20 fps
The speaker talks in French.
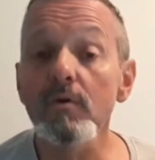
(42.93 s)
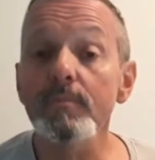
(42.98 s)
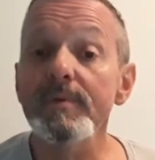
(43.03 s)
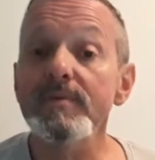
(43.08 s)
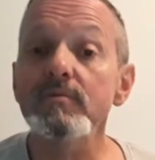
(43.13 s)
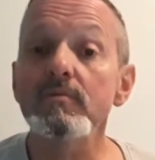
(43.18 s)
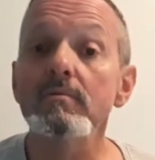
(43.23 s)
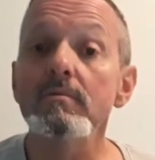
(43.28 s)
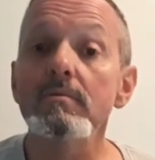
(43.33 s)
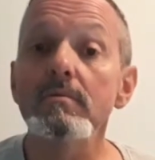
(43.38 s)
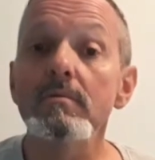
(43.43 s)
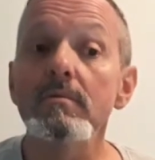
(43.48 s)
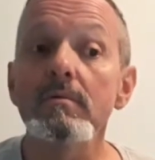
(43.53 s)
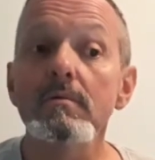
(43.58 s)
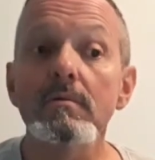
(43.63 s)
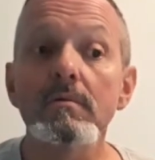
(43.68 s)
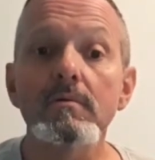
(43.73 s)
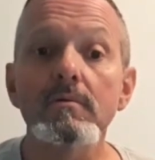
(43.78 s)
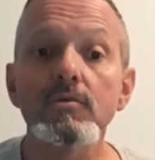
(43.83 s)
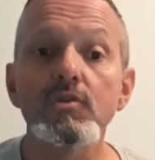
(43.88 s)
parce
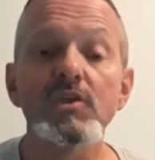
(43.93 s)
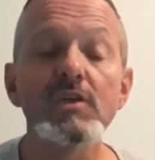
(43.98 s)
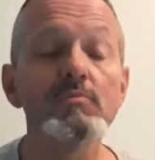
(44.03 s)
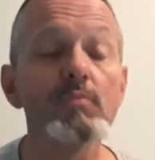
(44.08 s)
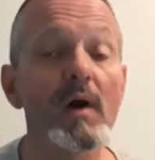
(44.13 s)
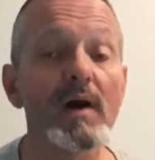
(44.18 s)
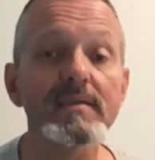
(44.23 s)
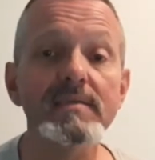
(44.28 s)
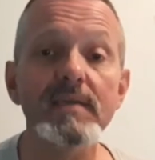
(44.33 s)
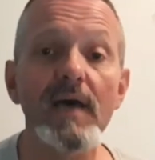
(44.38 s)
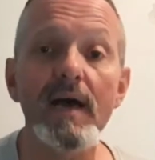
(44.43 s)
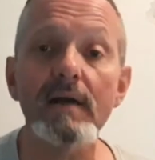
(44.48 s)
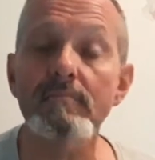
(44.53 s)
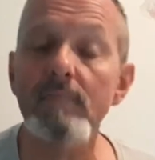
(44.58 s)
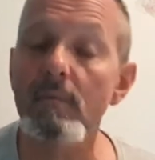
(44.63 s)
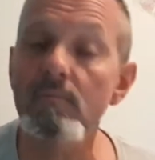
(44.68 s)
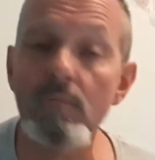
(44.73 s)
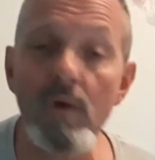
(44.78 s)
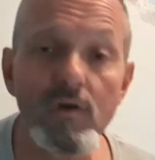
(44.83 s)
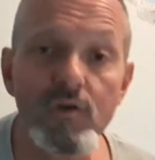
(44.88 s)
que J-5,
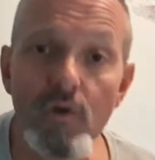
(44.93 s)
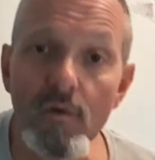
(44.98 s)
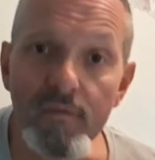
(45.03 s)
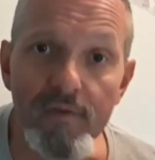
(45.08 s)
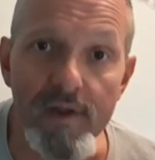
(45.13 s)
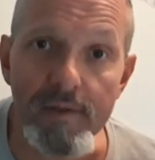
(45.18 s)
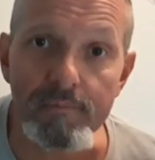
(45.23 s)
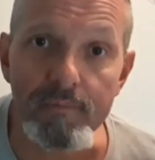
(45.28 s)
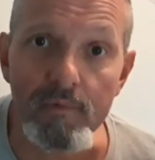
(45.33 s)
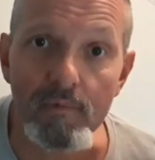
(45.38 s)
moi je flippe,